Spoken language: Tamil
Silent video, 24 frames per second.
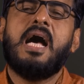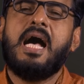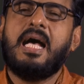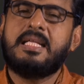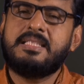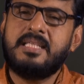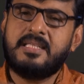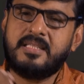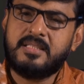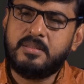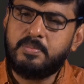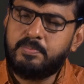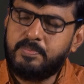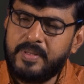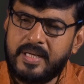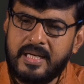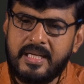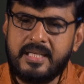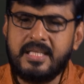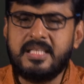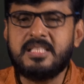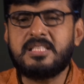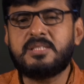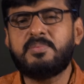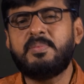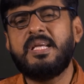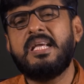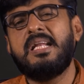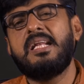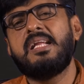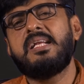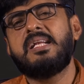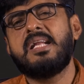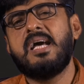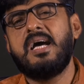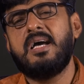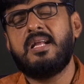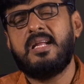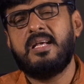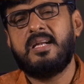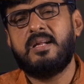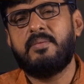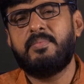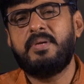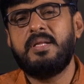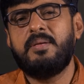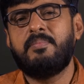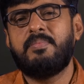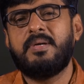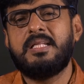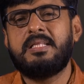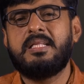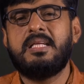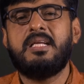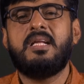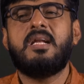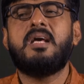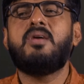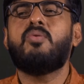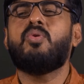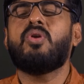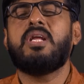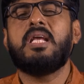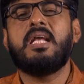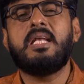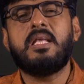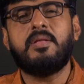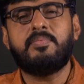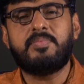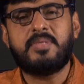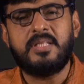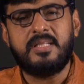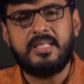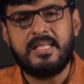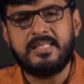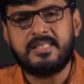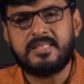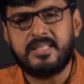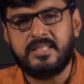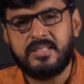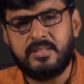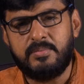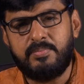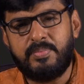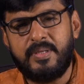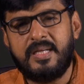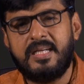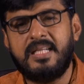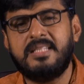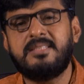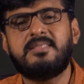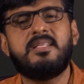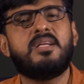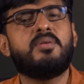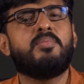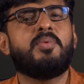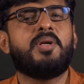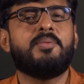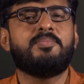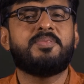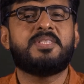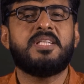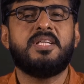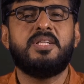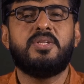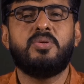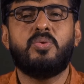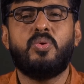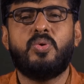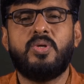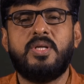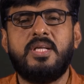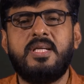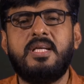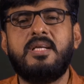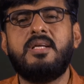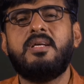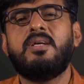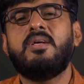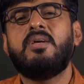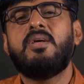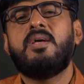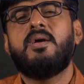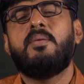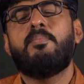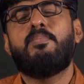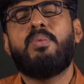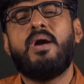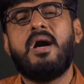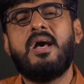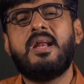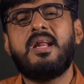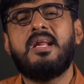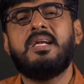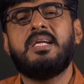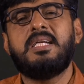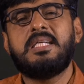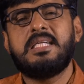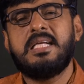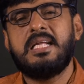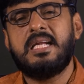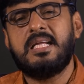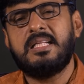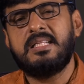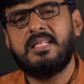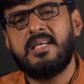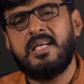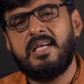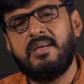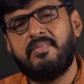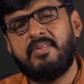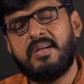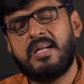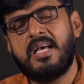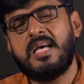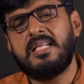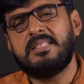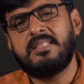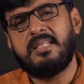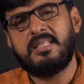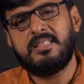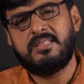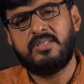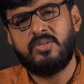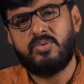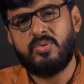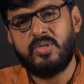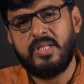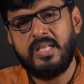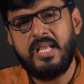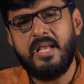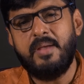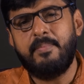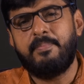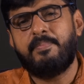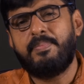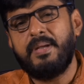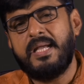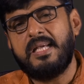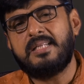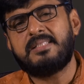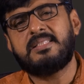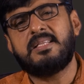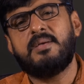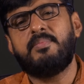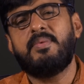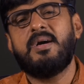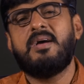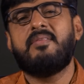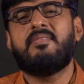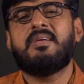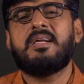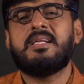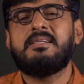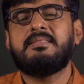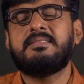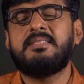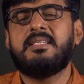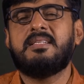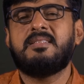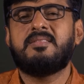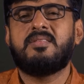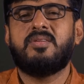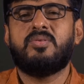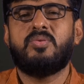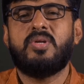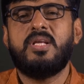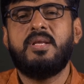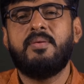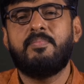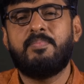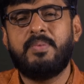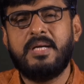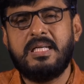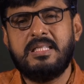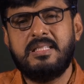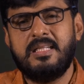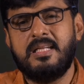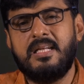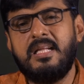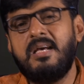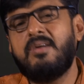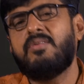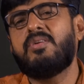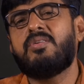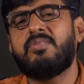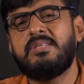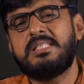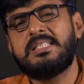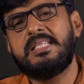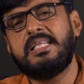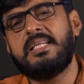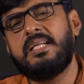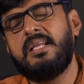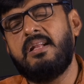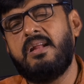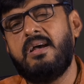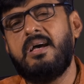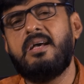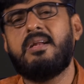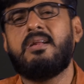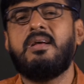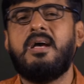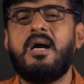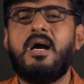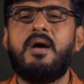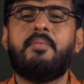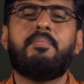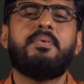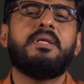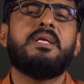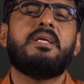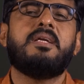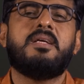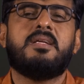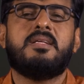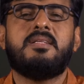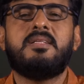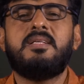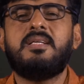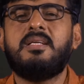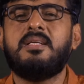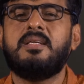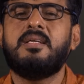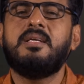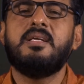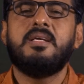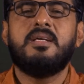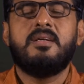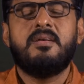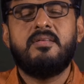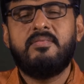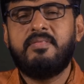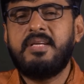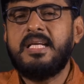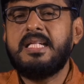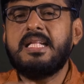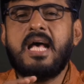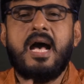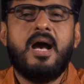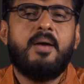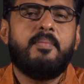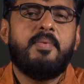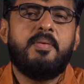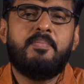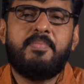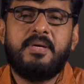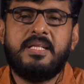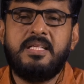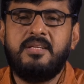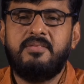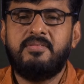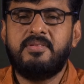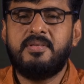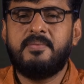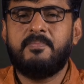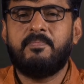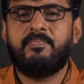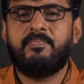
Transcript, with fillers: அதற்கு பிறகு இஸ்மையல் என்ன ஆகிறார் அப்படின்னு பாத்தீங்கன்னா ஒரு எகிப்து தேசத்து பெண்ணை திருமணம் செய்து கொண்டு பாரான் என்கிற அந்த வனாந்திரத்தினுடைய பேர்சபா வனாந்திரத்தினுடைய பகுதியில அவர் வசிக்கிறார் அப்படிங்கிறது வேதாகம பதிவு